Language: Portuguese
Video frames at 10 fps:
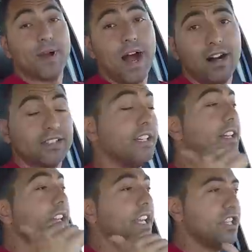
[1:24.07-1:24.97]
Malta,
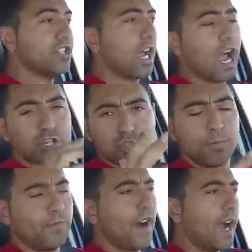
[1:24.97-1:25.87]
estes carros
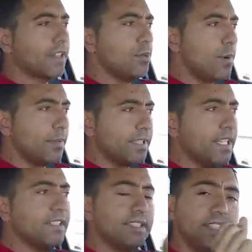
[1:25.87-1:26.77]
Grupo VAC têm uma
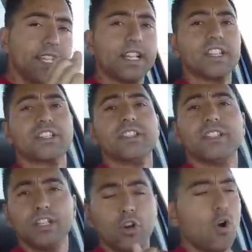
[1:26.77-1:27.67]
patilhazinha que a gente
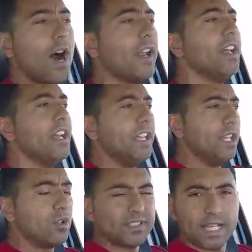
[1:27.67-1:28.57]
tira ao ar
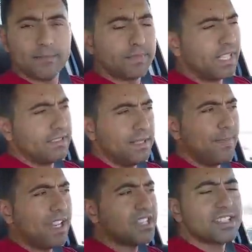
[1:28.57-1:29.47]
e consegue meter ali
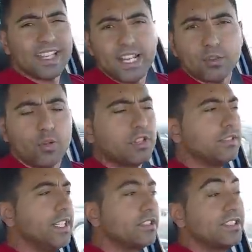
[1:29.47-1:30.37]
mais 7,
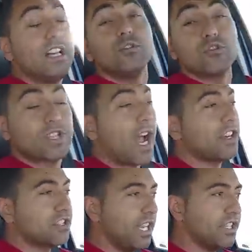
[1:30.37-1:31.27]
8 litros e alguns
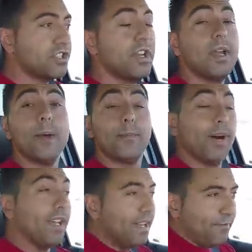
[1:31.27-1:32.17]
carros 10
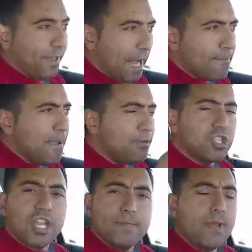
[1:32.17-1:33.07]
para ficar mesmo
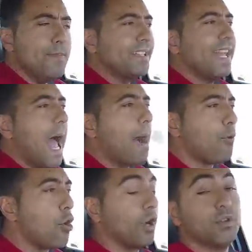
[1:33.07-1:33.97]
cheio, mesmo até à
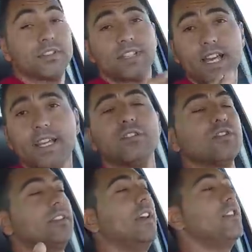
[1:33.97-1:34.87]
boca. Eu sei que
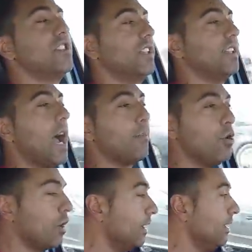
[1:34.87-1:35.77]
não se deve encher até à
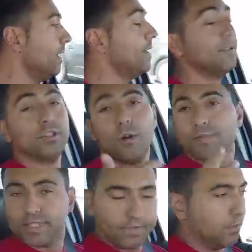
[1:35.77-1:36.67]
boca, não
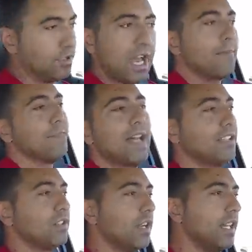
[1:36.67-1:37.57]
precisam de já me dar
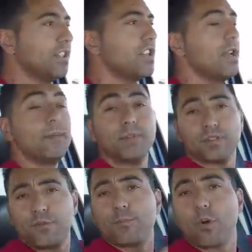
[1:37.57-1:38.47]
nas orelhas,
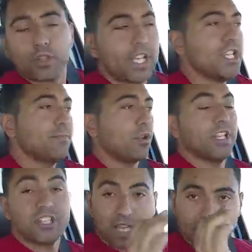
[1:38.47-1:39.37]
mas foi para o teste, para o
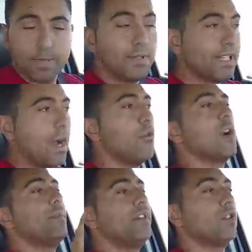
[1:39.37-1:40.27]
teste era mesmo até à
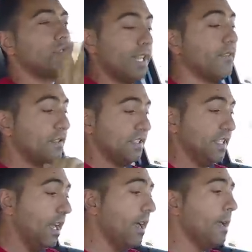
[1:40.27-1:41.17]
boca para ver quanto é que
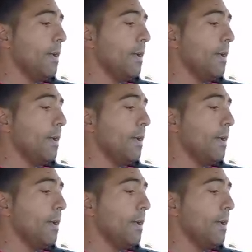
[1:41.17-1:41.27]
fazia.